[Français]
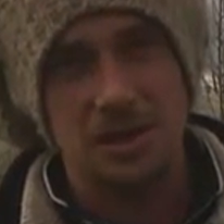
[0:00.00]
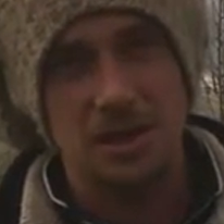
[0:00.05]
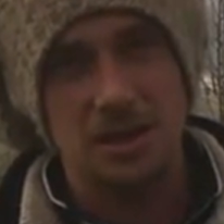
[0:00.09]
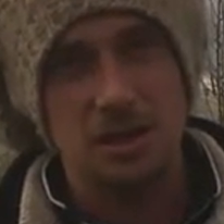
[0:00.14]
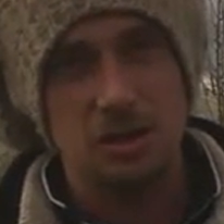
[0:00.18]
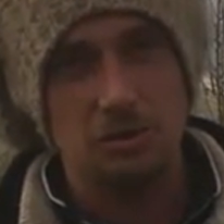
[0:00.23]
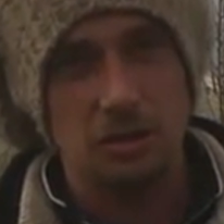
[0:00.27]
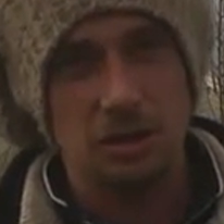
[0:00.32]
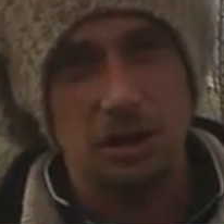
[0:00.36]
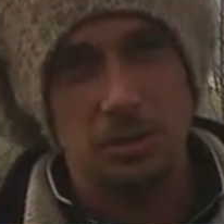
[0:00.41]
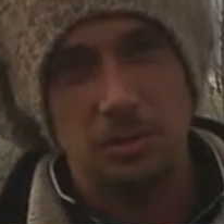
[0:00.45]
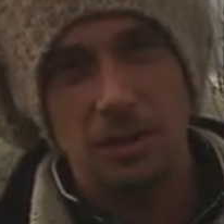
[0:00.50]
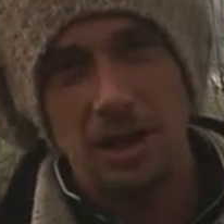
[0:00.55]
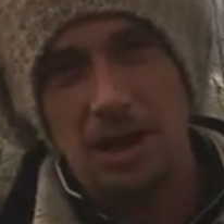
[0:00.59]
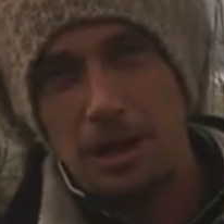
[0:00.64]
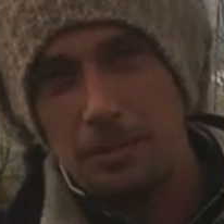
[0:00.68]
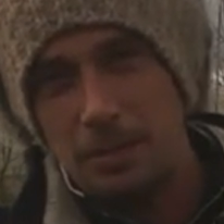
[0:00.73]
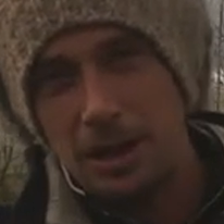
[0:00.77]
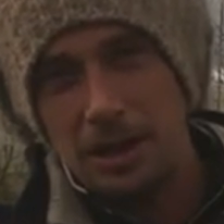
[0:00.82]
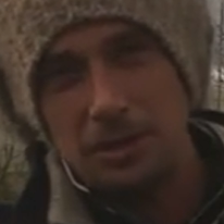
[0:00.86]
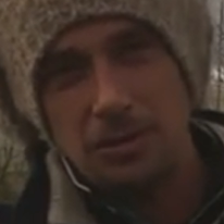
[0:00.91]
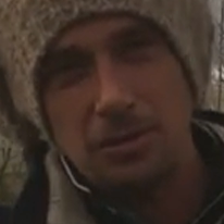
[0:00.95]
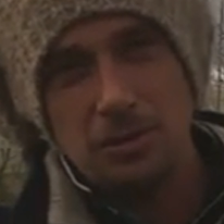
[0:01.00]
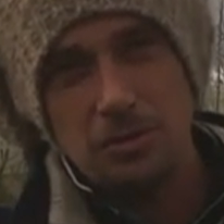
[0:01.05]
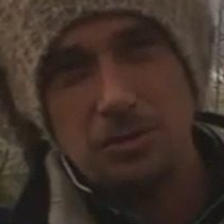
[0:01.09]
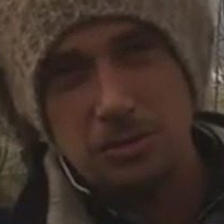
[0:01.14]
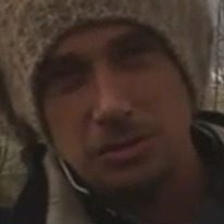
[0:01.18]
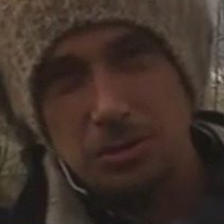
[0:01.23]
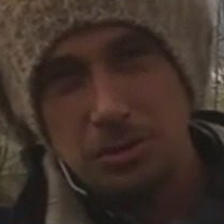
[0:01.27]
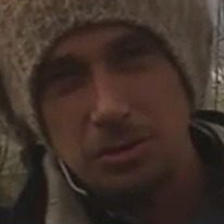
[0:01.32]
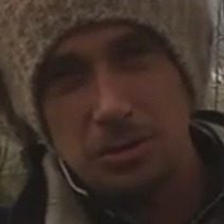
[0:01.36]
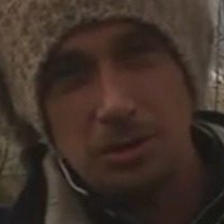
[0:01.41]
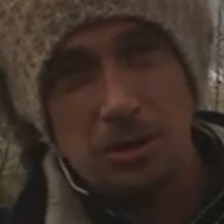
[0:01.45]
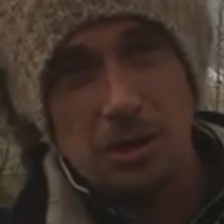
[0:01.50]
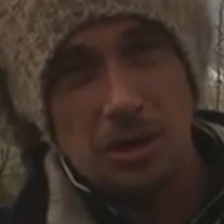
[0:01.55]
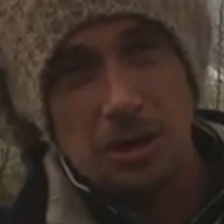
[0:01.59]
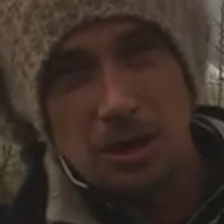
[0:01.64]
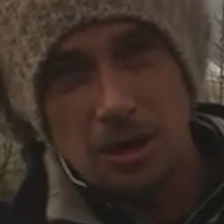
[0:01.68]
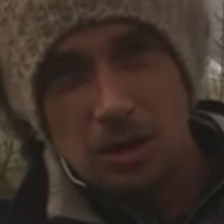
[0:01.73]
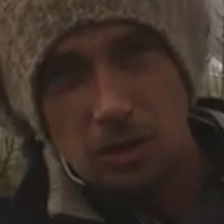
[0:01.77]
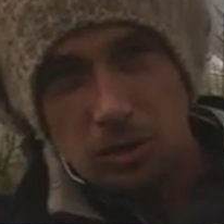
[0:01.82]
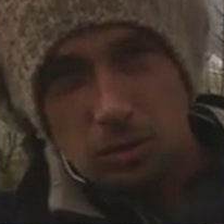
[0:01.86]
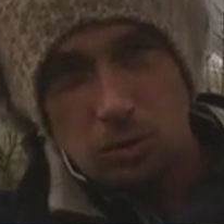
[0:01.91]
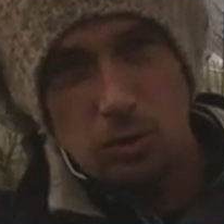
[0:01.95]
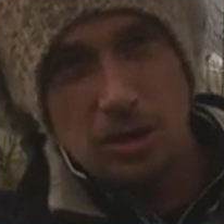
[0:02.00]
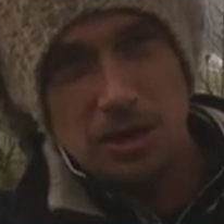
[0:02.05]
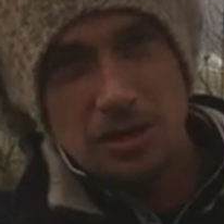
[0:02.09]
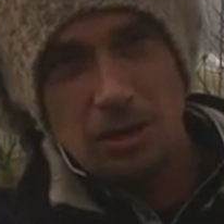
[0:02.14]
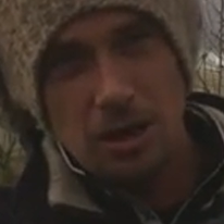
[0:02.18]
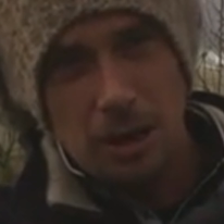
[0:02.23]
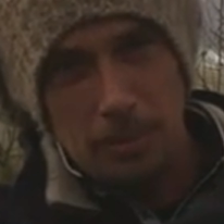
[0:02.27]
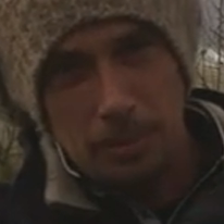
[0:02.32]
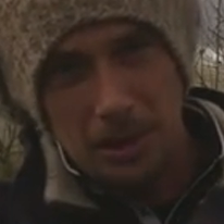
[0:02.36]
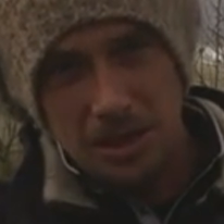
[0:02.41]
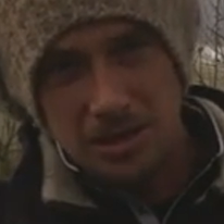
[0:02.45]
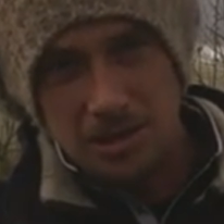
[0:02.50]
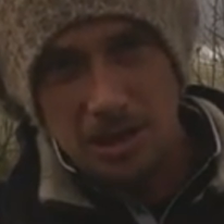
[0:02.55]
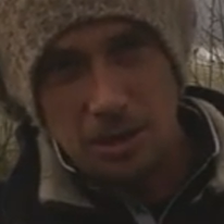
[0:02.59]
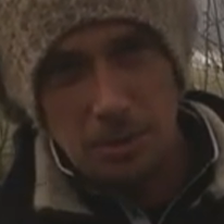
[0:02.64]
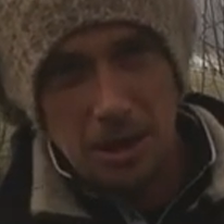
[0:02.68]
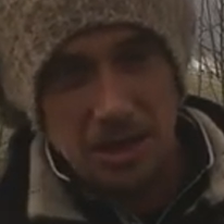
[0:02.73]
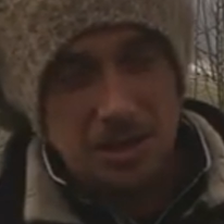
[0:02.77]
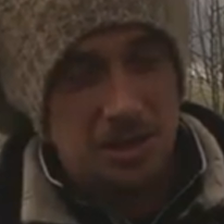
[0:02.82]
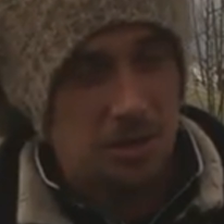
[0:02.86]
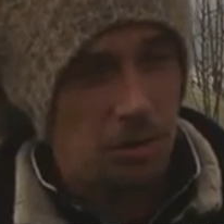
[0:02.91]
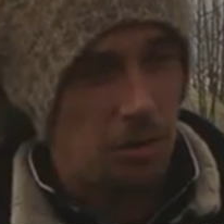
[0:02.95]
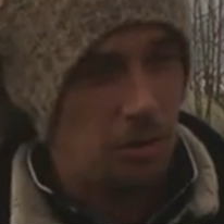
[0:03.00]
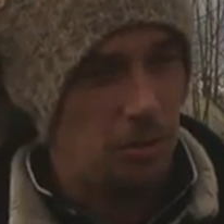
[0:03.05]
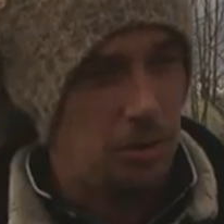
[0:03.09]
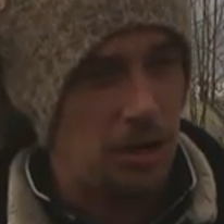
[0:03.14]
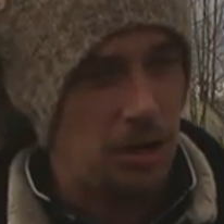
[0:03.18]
et je voyais bien la battance, euh, tous les ans, la parcelle partir en bas.